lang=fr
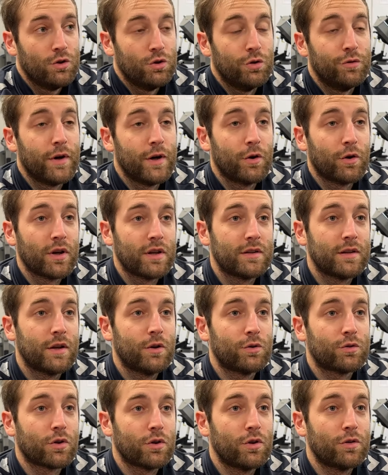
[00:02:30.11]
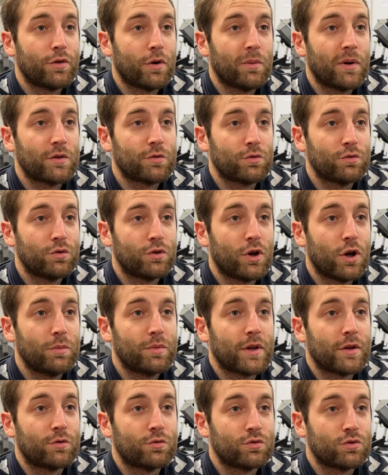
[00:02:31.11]
valoriser le centre de formation du
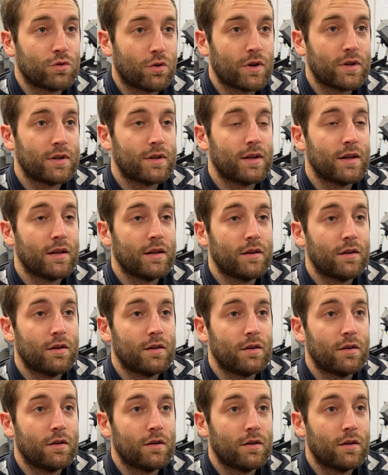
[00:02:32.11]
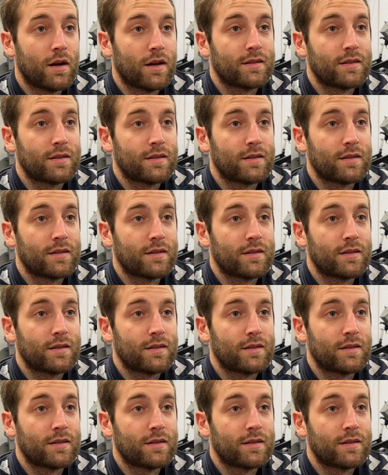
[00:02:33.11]
club qui a toujours été euh,